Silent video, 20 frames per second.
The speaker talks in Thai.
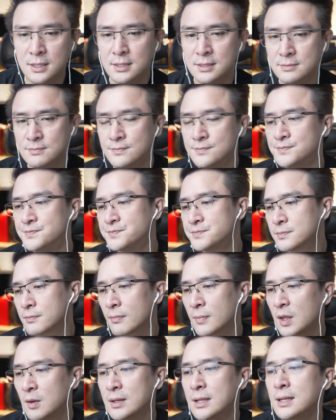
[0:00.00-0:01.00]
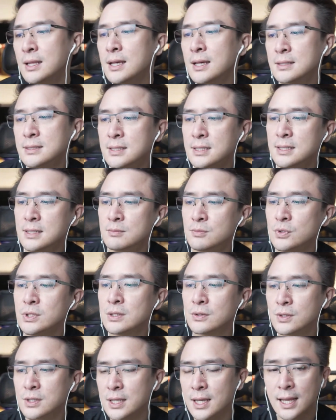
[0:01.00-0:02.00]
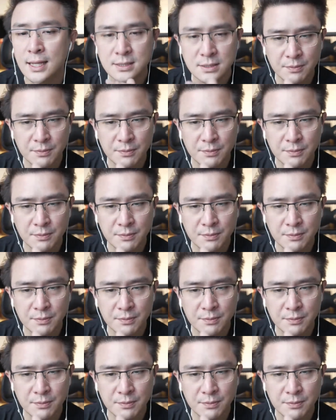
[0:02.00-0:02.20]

อืม เพราะฉะนั้นเนี่ยผู้หญิงคนนี้